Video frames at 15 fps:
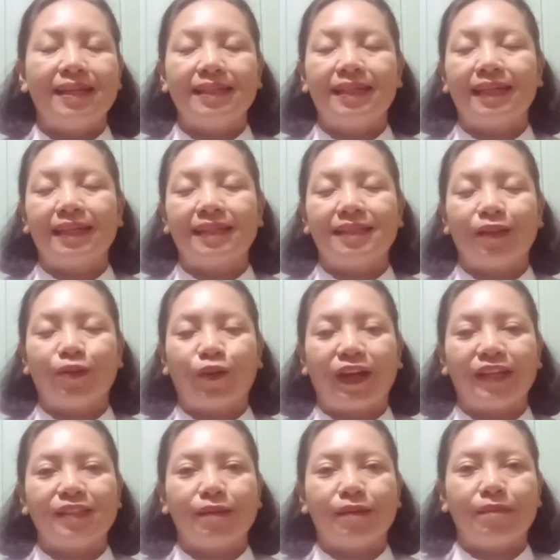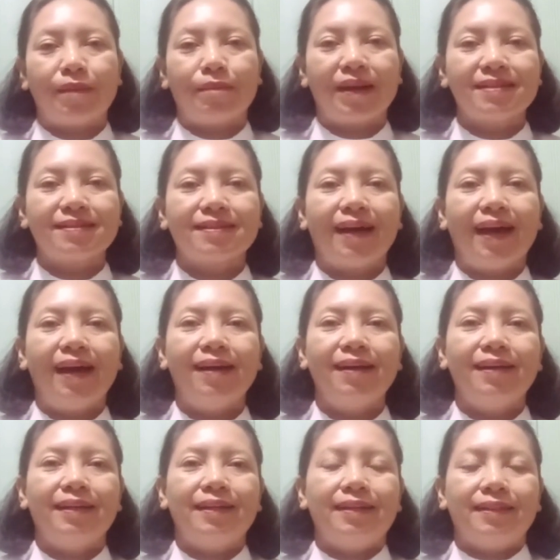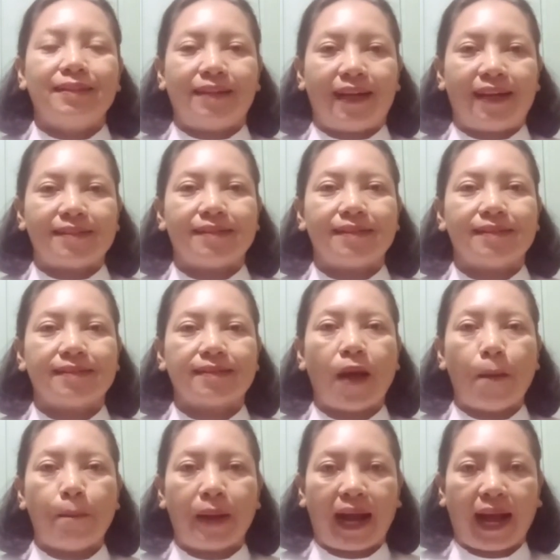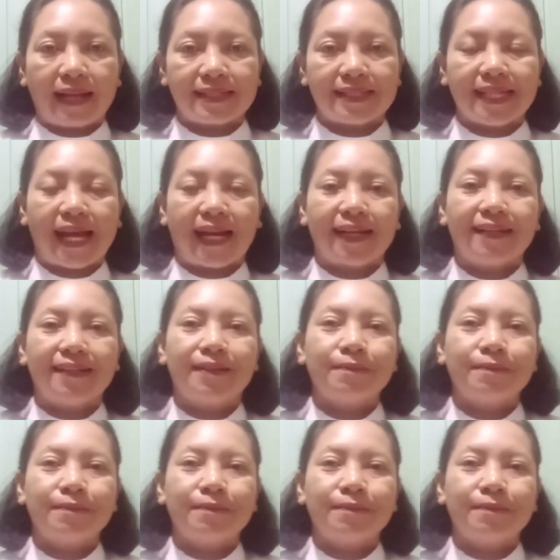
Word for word: Gereja Toraja Mamasa, Klasis Makassar.